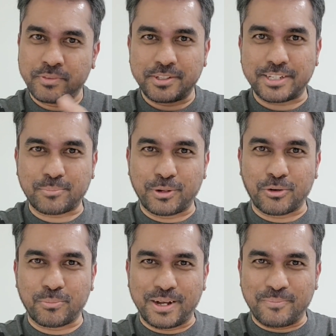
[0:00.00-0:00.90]
செக்
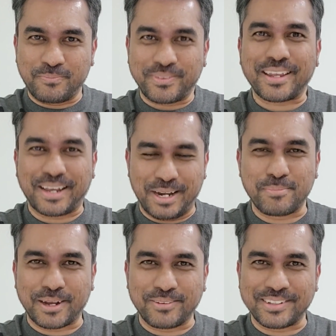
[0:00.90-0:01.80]
பண்ணுறோமா
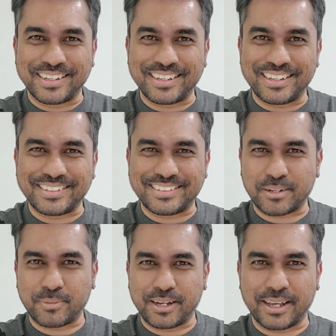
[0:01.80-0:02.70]
கண்டிப்பாக வந்து
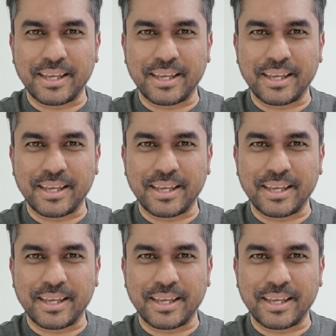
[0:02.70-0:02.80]
செக் பண்ணுங்கள்